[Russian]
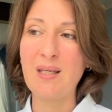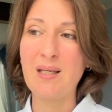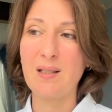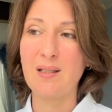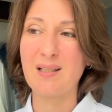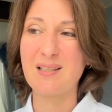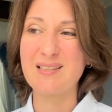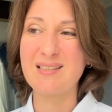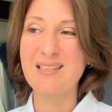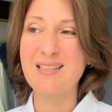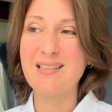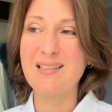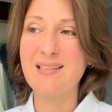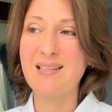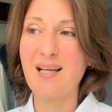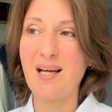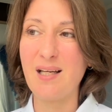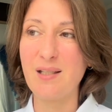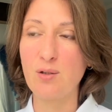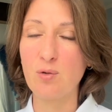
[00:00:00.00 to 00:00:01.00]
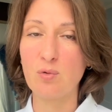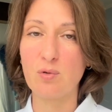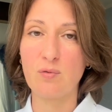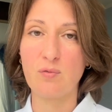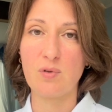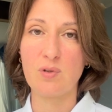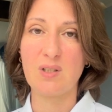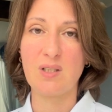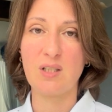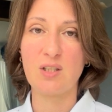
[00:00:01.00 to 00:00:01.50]
разъедают,
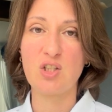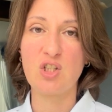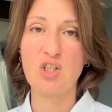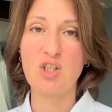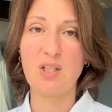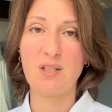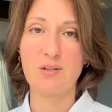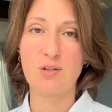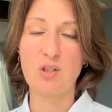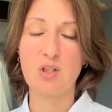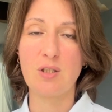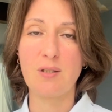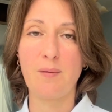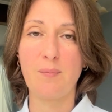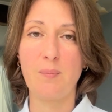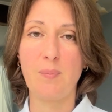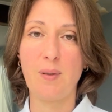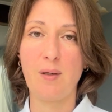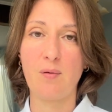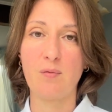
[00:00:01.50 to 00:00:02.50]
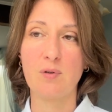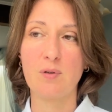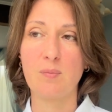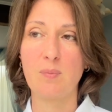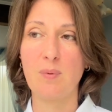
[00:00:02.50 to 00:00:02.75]
вот как желчь там прям вот,